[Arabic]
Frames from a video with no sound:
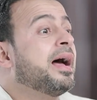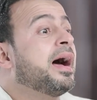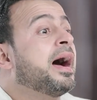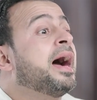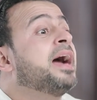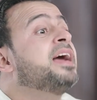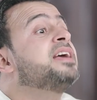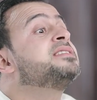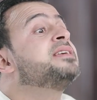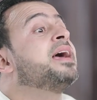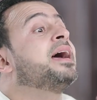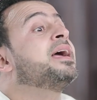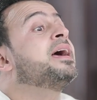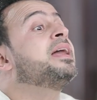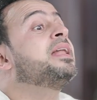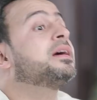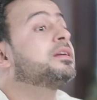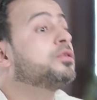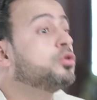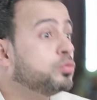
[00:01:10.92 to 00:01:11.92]
عايز
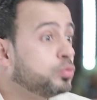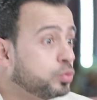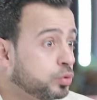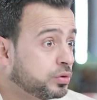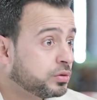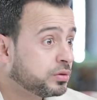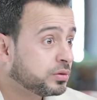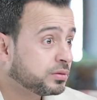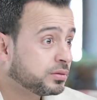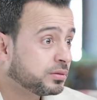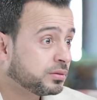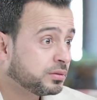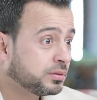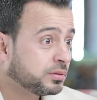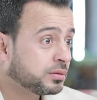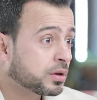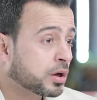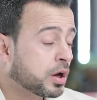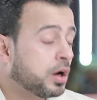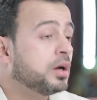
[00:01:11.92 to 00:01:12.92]
عيالك تموت
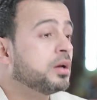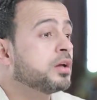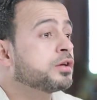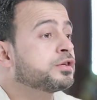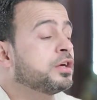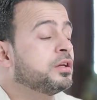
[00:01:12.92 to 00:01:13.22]
قال